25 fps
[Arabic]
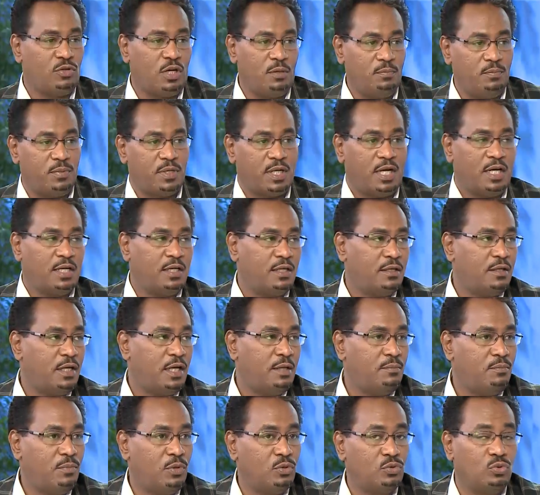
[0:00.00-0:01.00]
يعبر عن
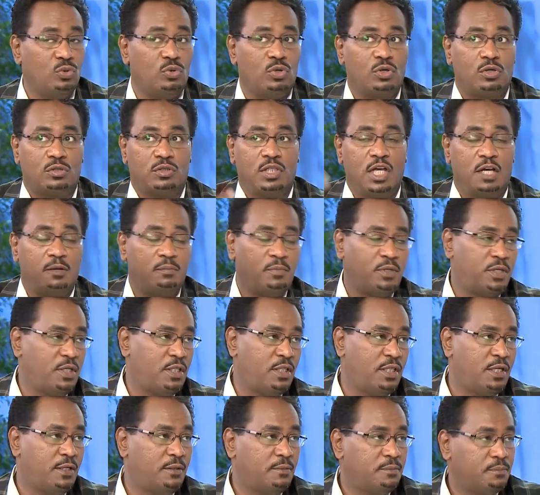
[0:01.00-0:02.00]
عن موضوع ضخم
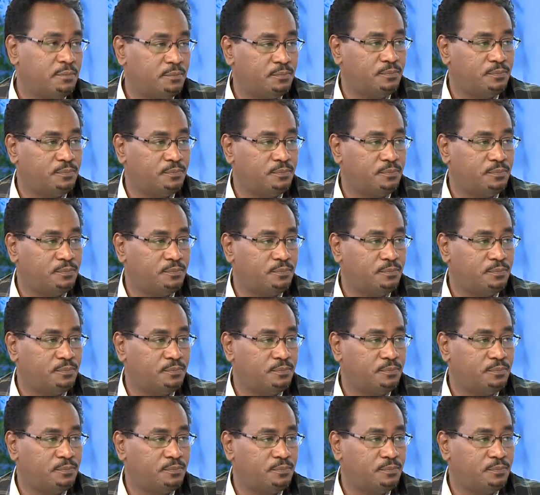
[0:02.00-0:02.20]
جدا